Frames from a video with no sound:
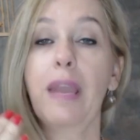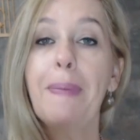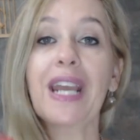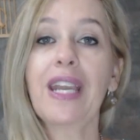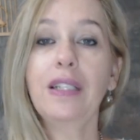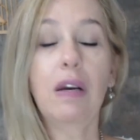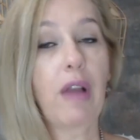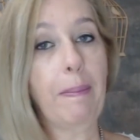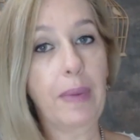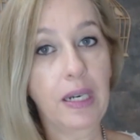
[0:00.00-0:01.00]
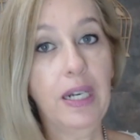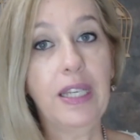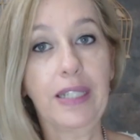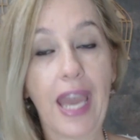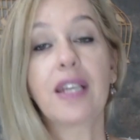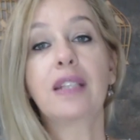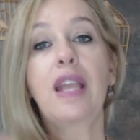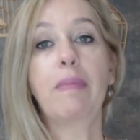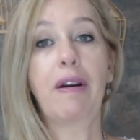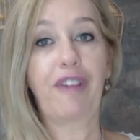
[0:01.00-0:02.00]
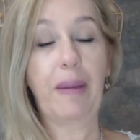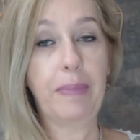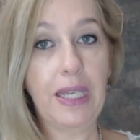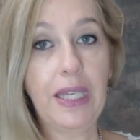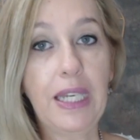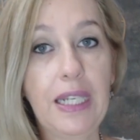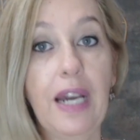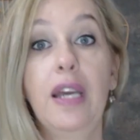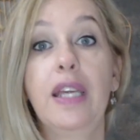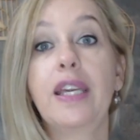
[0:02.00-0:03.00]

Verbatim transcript: E para quem não é mãe, né, que tem uma família